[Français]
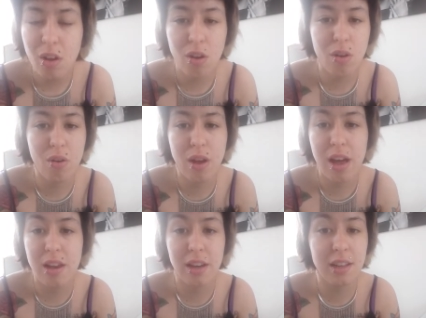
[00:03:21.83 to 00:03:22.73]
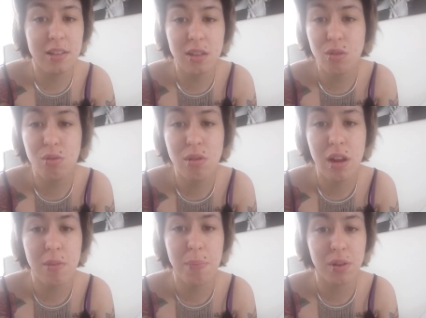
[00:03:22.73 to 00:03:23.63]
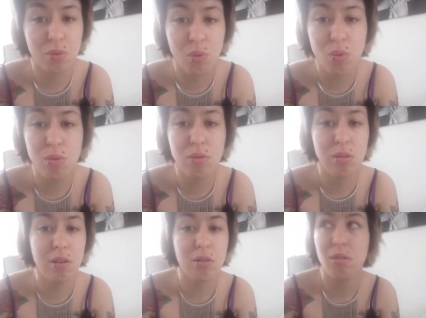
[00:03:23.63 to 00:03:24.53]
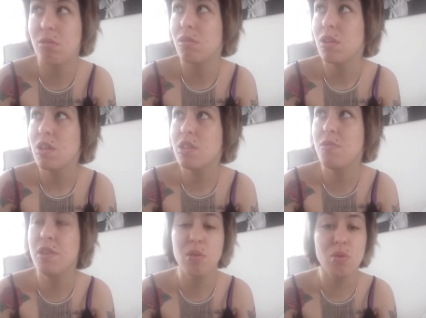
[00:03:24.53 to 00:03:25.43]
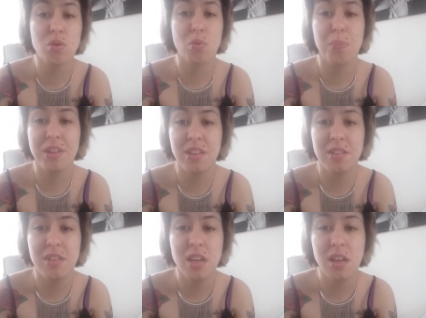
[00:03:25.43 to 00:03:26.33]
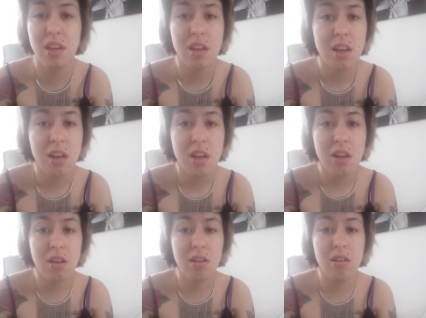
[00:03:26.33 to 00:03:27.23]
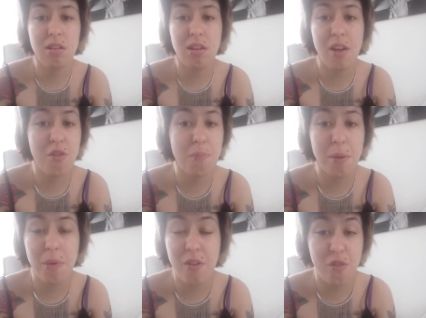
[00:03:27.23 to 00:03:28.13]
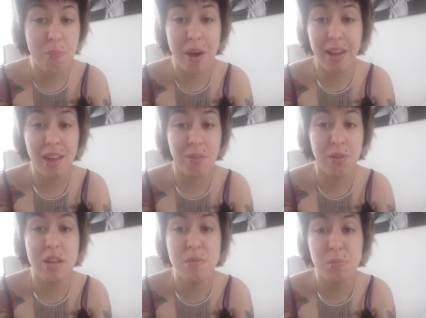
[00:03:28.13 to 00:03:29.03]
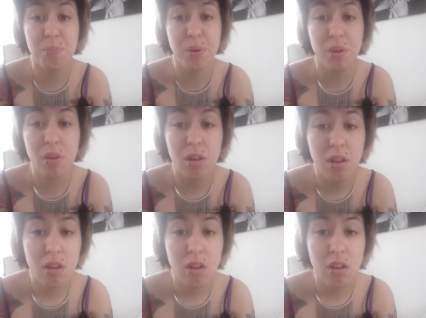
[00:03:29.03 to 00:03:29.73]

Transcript: Euh, elle est ridicule, elle n'est pas drôle, ses vidéos sont pathétiques. Euh, elle, fait pas, elle fait pas rire, elle fait limite peur.